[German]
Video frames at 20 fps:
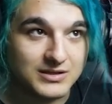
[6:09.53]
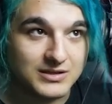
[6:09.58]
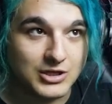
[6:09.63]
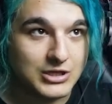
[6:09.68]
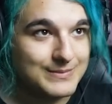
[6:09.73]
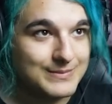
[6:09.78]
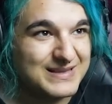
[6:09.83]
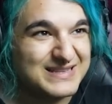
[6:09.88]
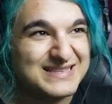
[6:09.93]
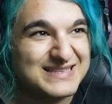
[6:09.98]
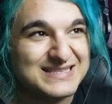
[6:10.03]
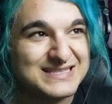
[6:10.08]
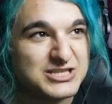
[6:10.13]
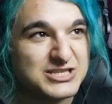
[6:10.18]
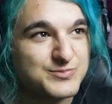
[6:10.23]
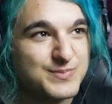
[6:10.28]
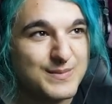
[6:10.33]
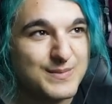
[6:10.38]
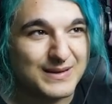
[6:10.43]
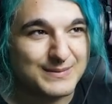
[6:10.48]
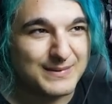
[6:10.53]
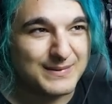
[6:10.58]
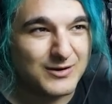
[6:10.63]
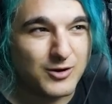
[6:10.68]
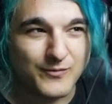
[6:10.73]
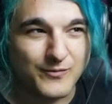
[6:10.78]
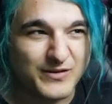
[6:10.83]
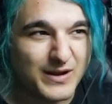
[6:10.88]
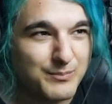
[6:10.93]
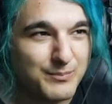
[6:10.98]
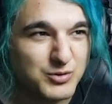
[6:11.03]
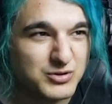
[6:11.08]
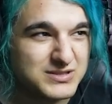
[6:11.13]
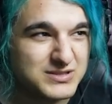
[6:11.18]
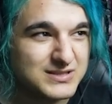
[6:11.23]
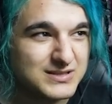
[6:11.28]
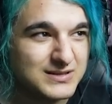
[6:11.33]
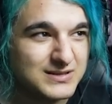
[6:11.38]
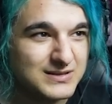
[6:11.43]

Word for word: Leute, dieses Spiel macht meinen Kopf kaputt.